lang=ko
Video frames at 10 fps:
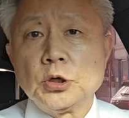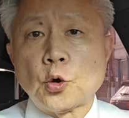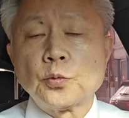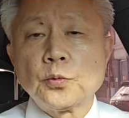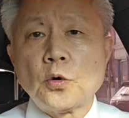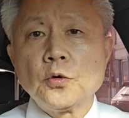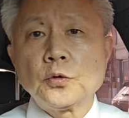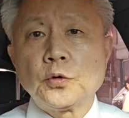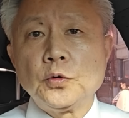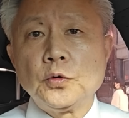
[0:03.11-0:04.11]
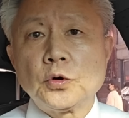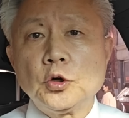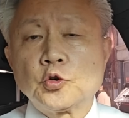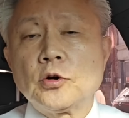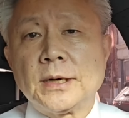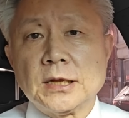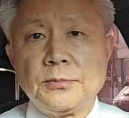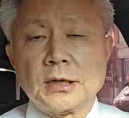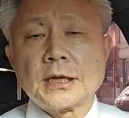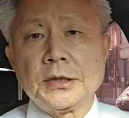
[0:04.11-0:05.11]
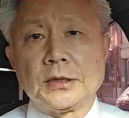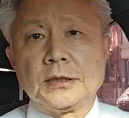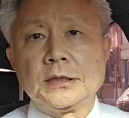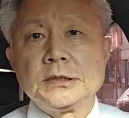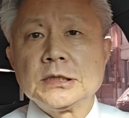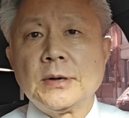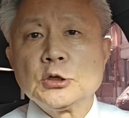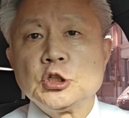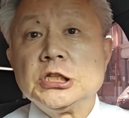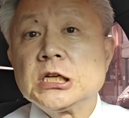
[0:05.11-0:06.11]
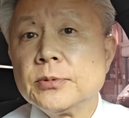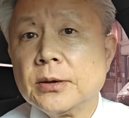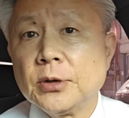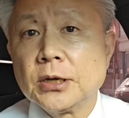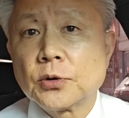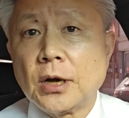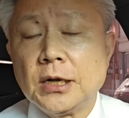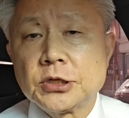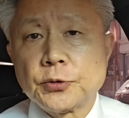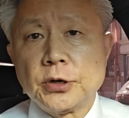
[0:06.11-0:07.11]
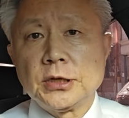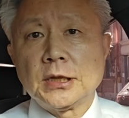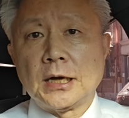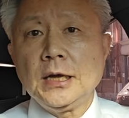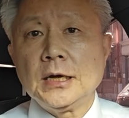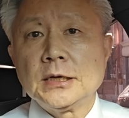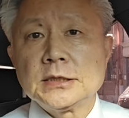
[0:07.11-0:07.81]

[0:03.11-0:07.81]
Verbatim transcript: 이 돈봉투를 주고받은 명단들 지금 한 20여 명으로 알려지고 있는데